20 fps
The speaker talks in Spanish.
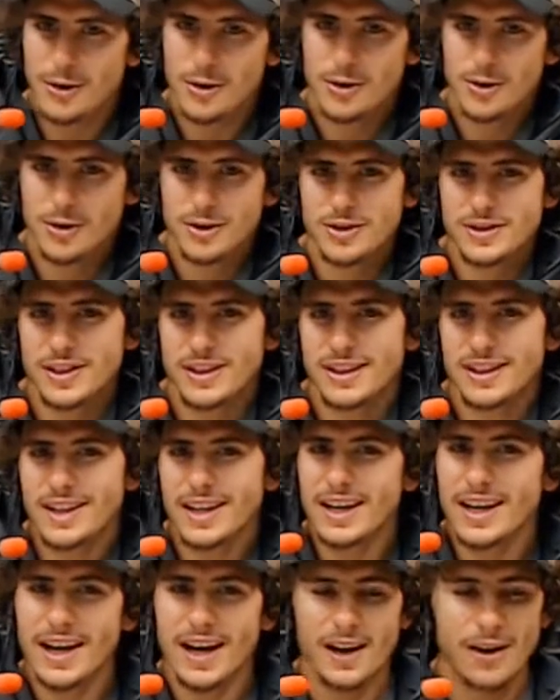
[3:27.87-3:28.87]
no, no
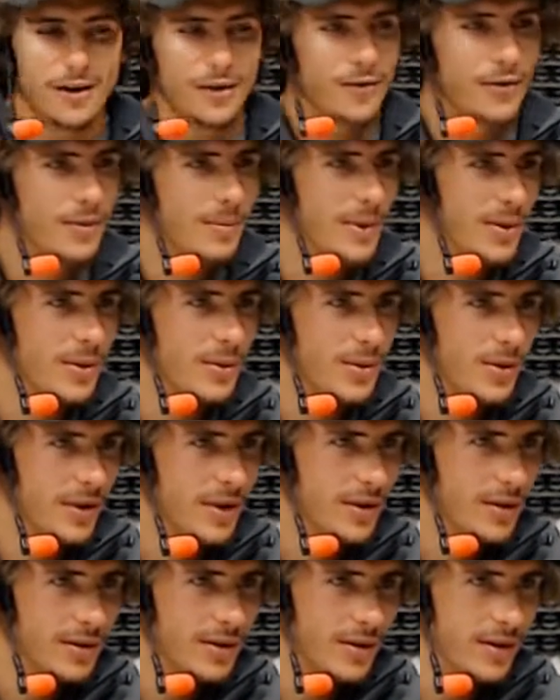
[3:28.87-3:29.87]
sentís que algo fue más duro
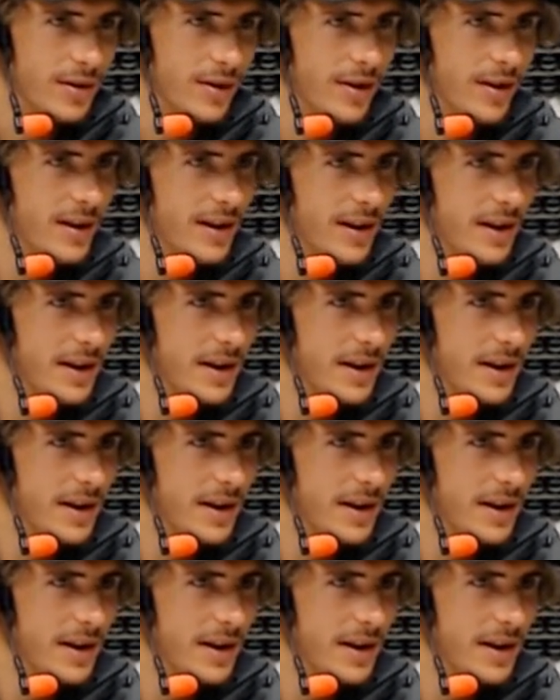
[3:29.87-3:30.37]
que otro, ¿no?